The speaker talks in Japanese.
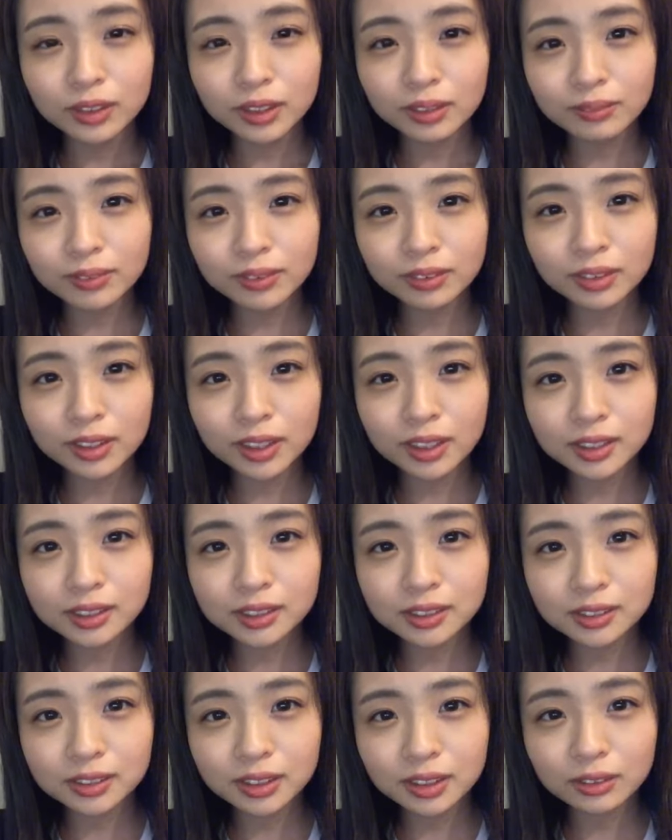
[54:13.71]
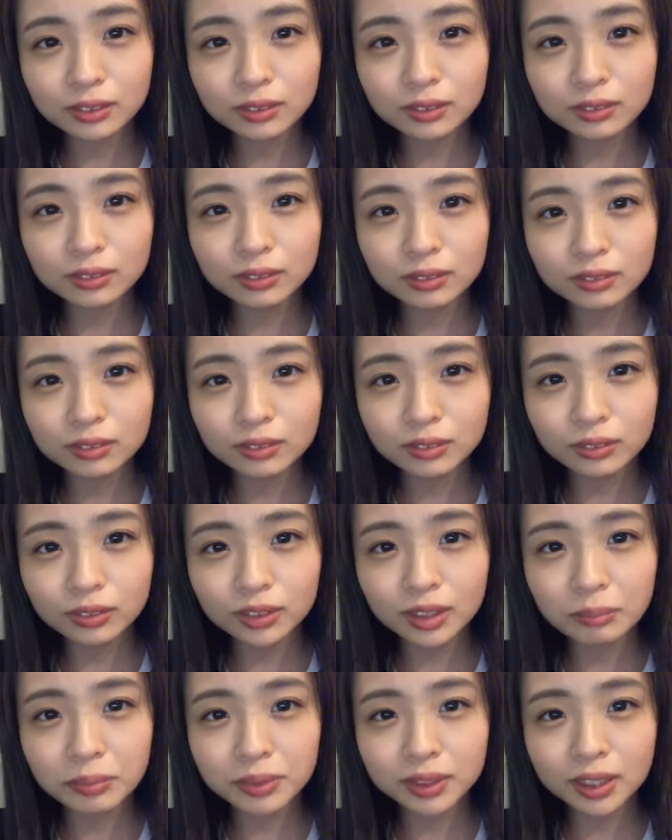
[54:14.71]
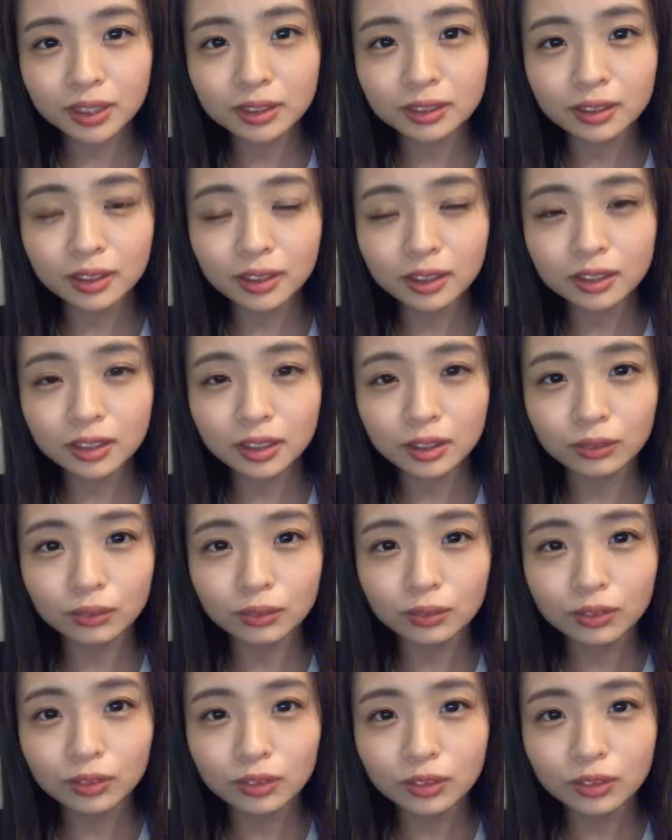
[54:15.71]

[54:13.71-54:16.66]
エビフライサンド食べたい高いけど